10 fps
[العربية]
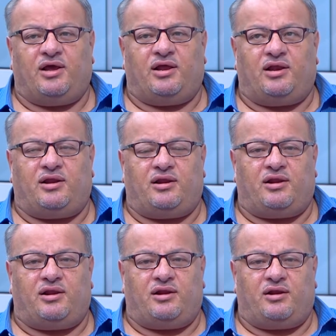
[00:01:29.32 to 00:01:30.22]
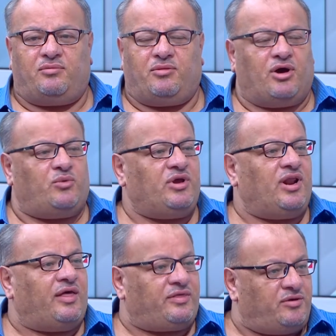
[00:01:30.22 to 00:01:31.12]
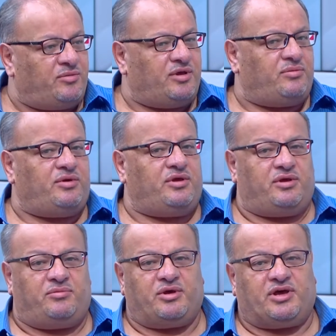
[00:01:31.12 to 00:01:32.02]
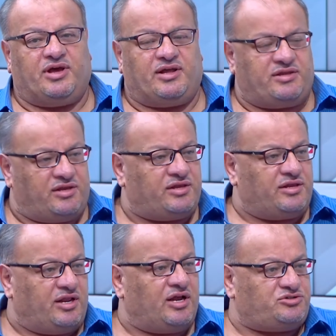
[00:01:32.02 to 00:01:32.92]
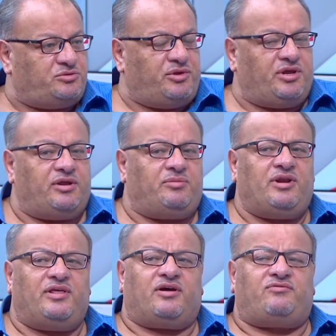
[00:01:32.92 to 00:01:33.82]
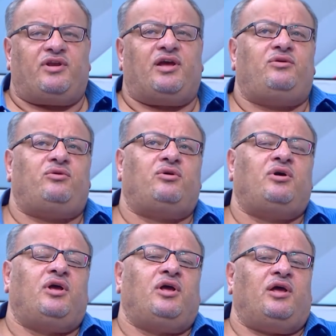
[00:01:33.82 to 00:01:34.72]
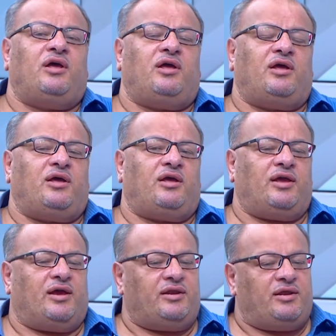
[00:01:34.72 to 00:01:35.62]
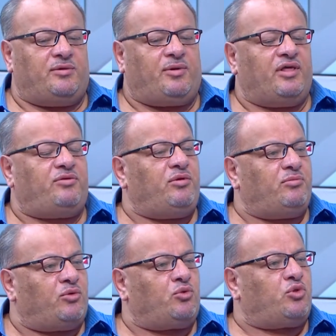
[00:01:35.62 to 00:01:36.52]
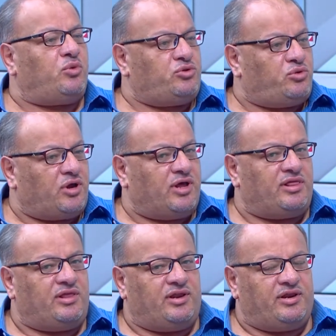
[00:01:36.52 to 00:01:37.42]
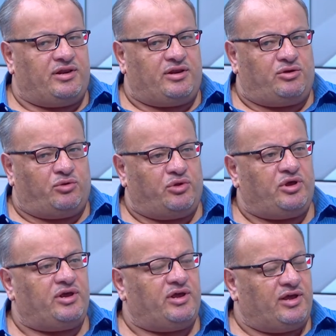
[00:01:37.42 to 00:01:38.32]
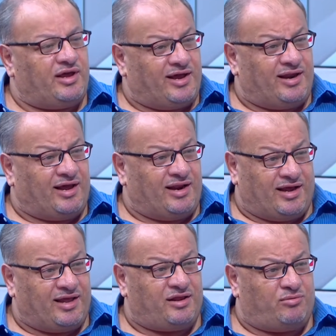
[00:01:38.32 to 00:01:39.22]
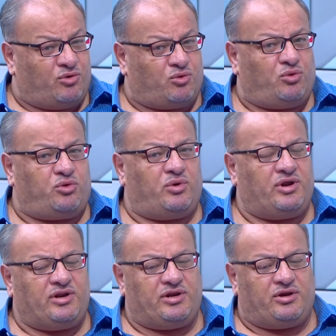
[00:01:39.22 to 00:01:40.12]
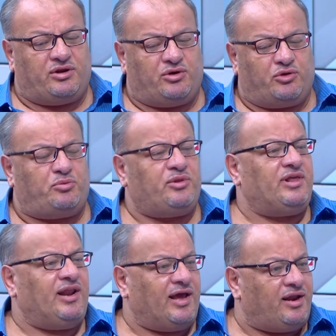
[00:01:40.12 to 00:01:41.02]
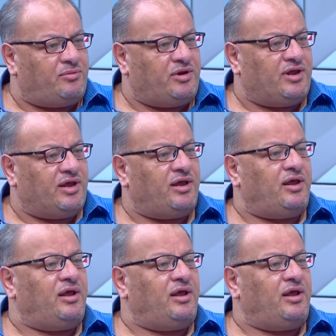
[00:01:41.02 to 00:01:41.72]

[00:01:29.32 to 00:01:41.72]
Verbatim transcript: المئوية العظيمة بقيادة الهاشميين بالإضافة لأنه آه، يعني نبحث بالموروث والتراث لنضيء آه، على على هذا الموروث ولنثبت للعالم أن